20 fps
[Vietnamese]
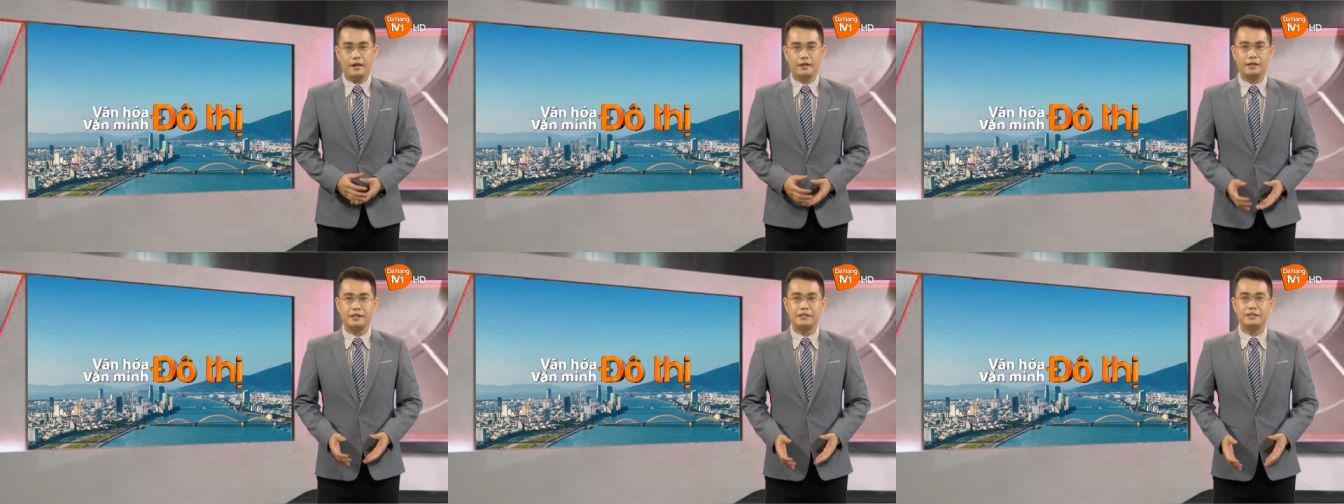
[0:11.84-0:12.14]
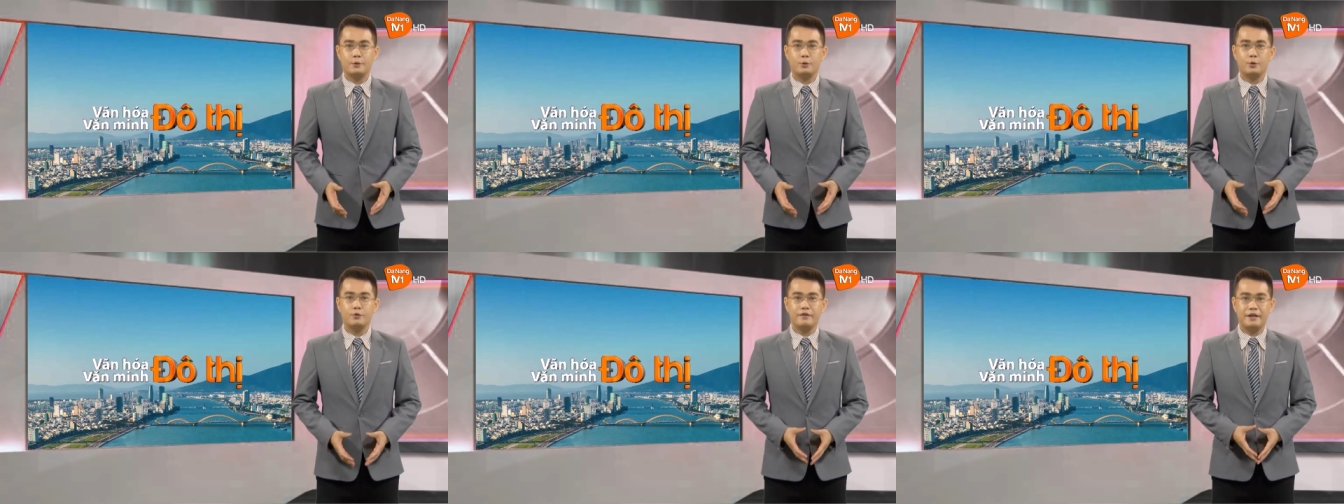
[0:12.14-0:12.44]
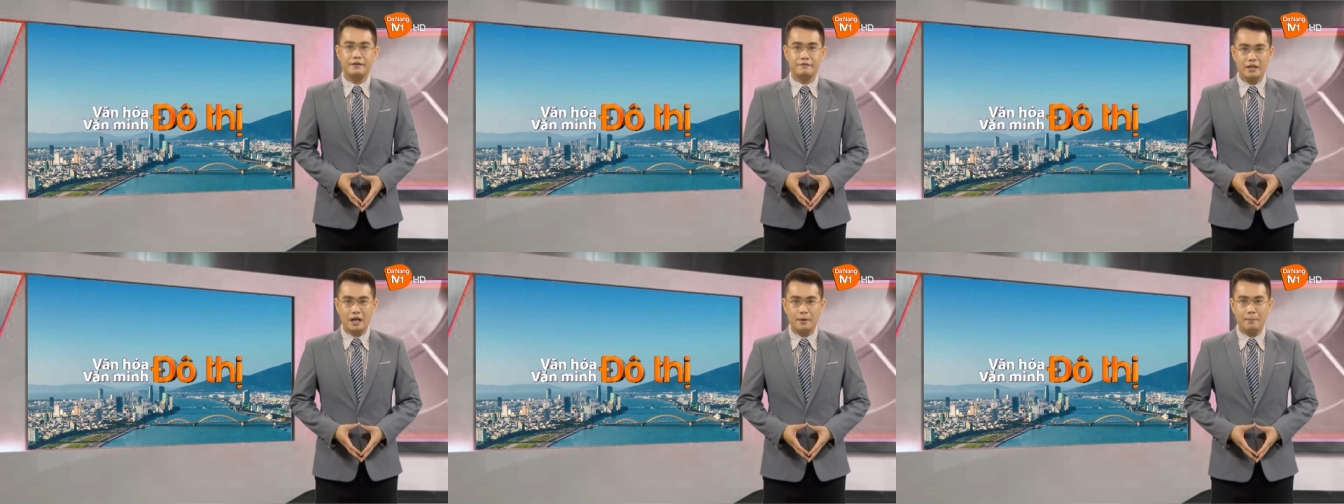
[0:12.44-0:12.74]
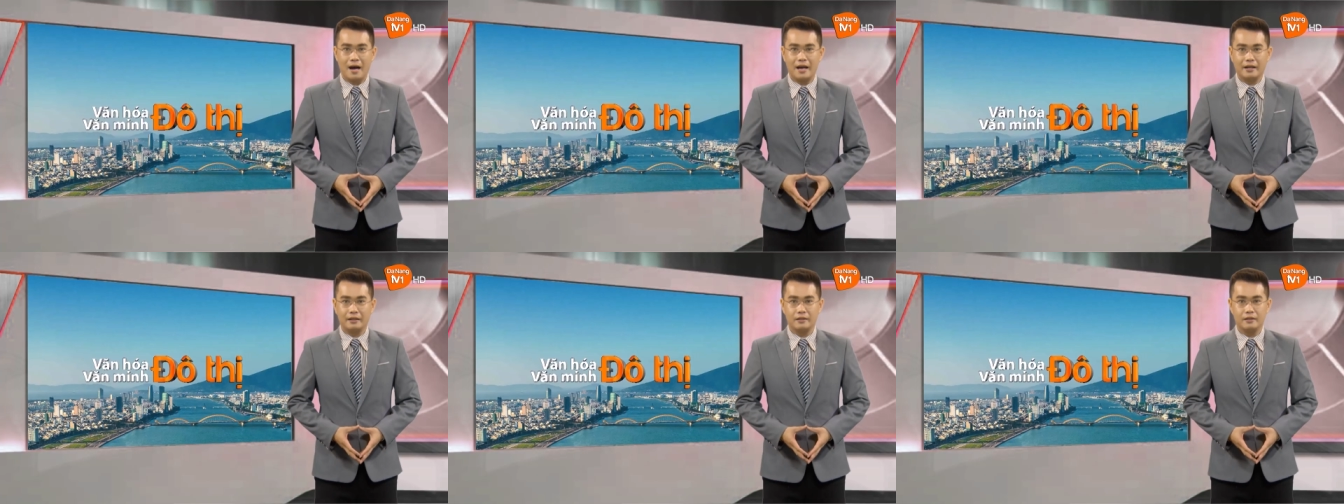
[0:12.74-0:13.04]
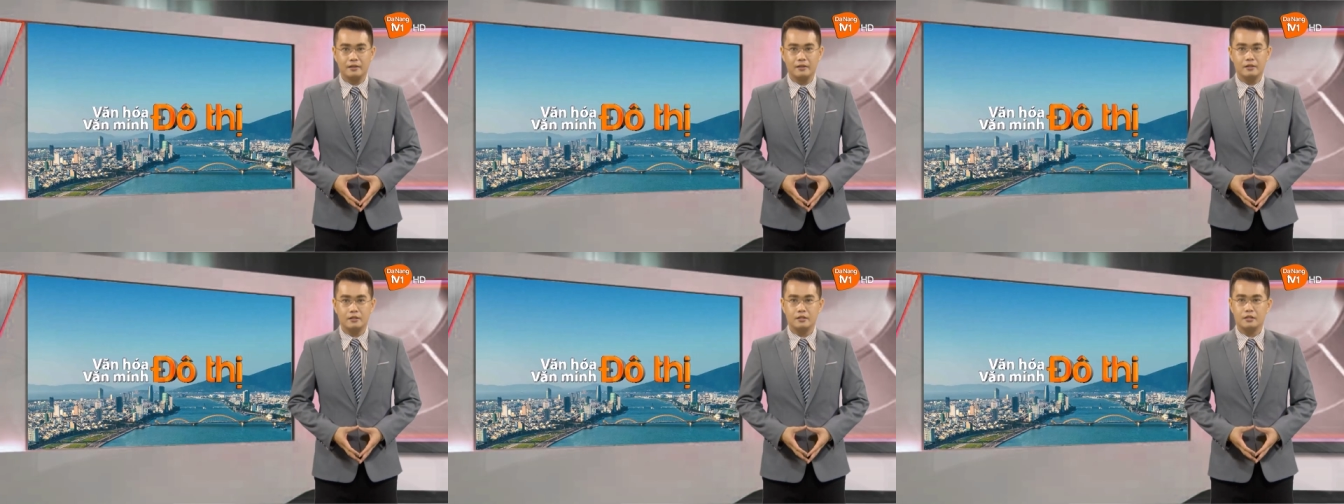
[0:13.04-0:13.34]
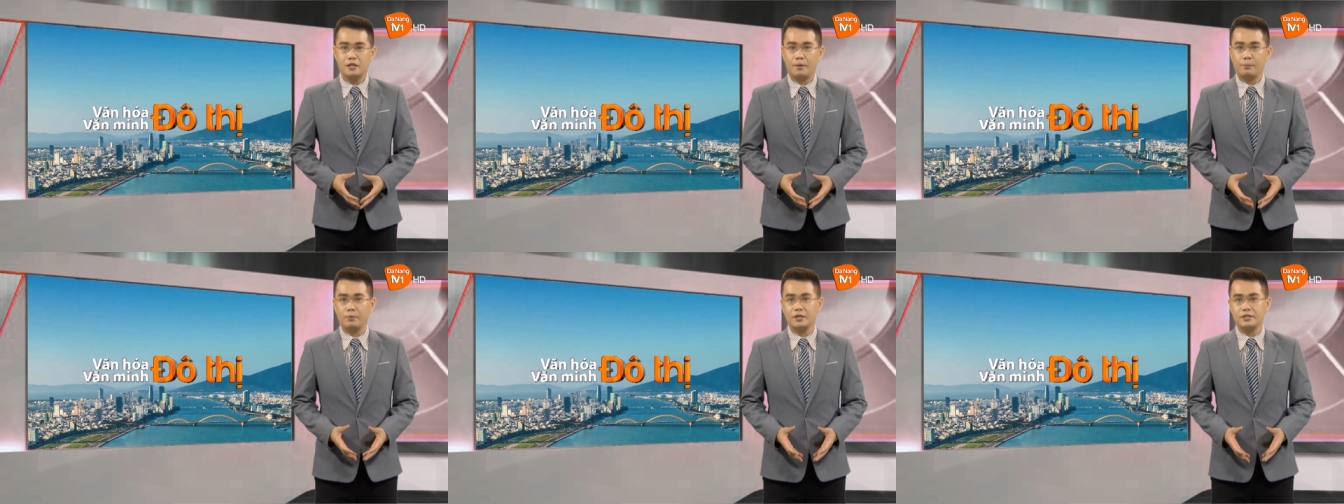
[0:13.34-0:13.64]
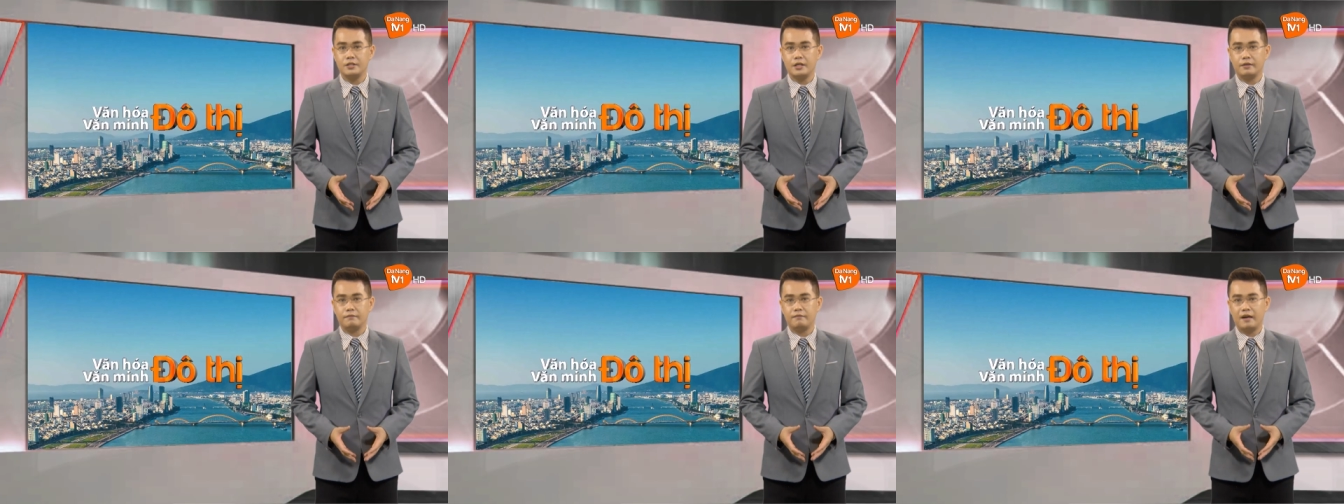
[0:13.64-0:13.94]
Kính chào quý vị và các bạn. Trong
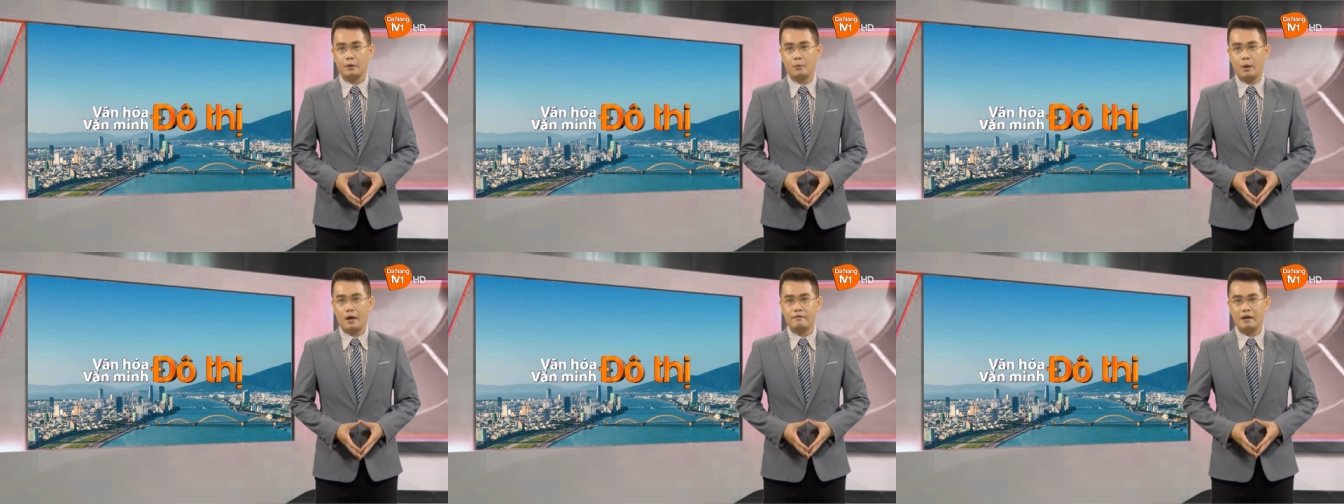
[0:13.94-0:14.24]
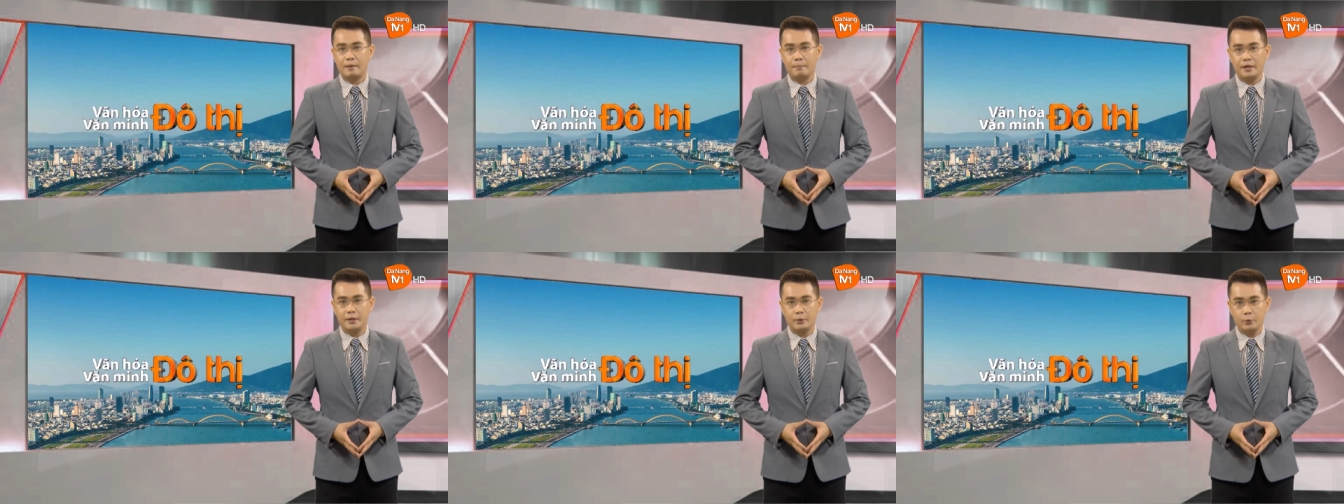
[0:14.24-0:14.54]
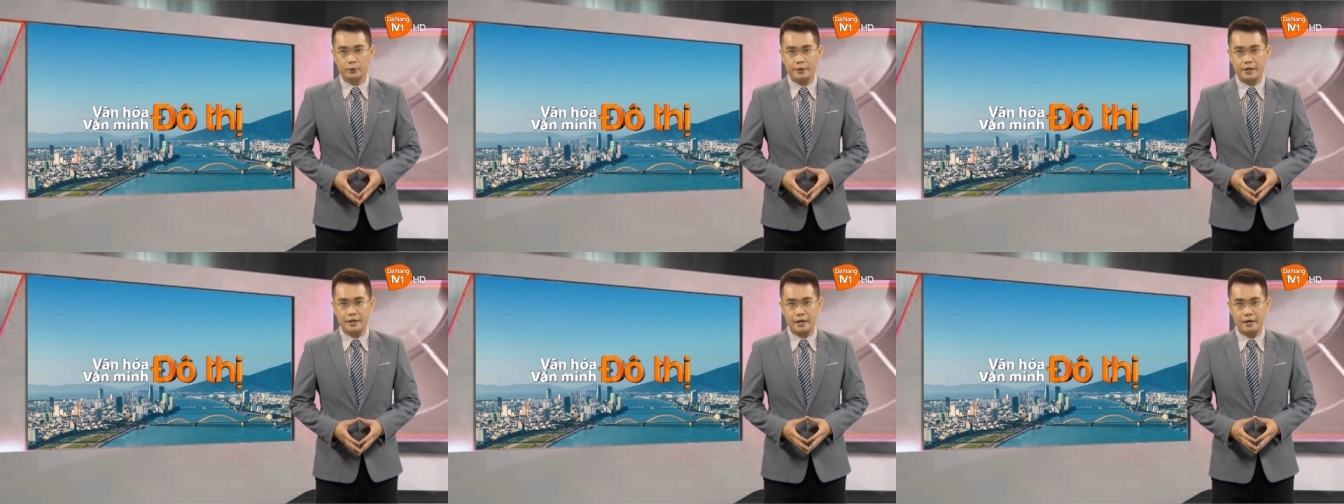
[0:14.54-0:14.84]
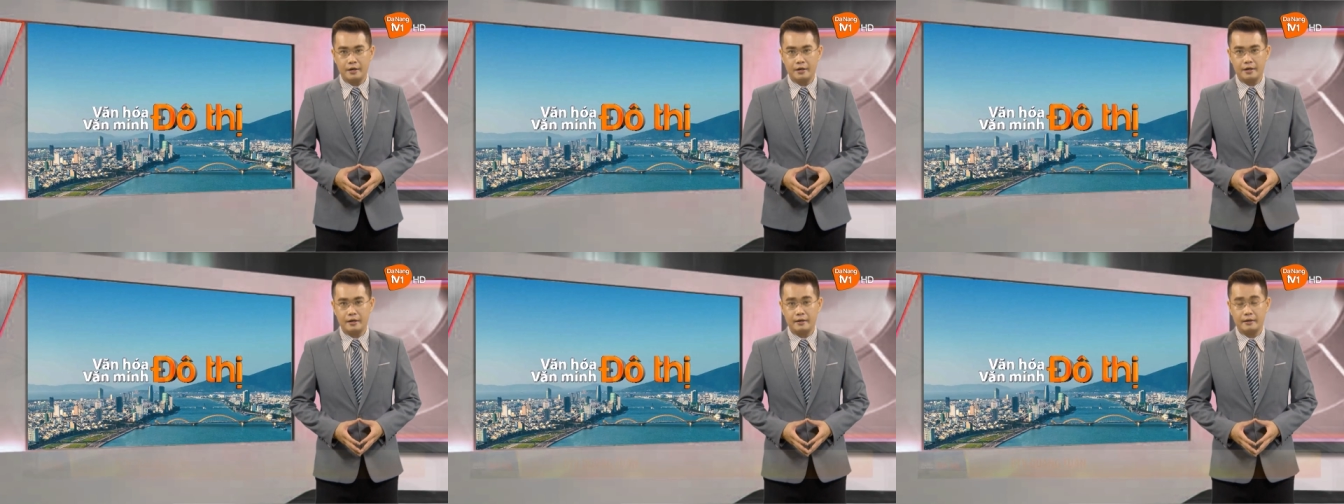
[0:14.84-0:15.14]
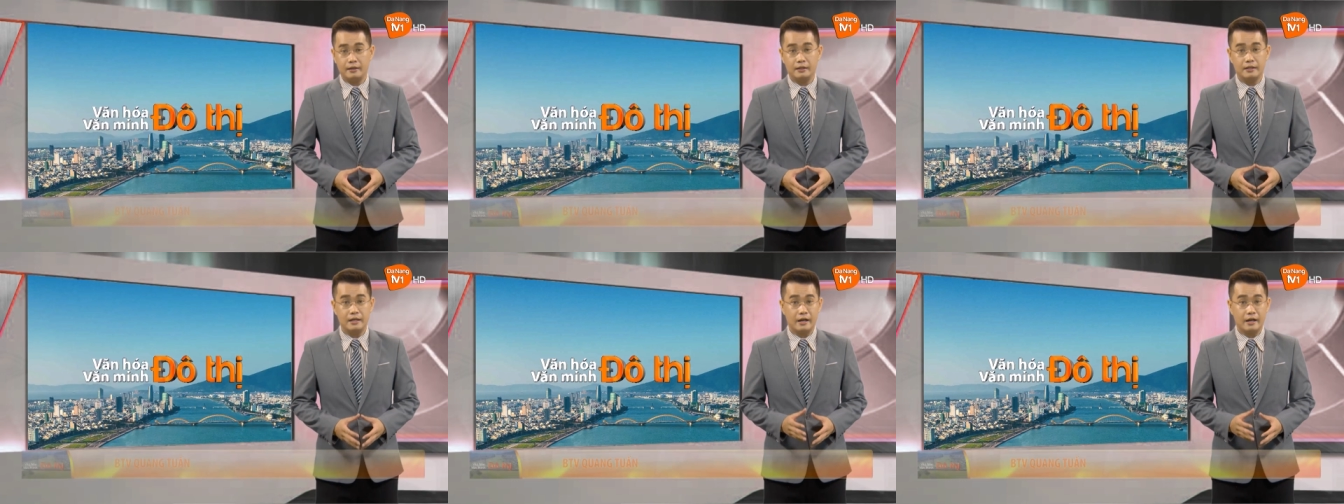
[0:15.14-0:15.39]
chương trình văn hóa văn minh đô thị kỳ này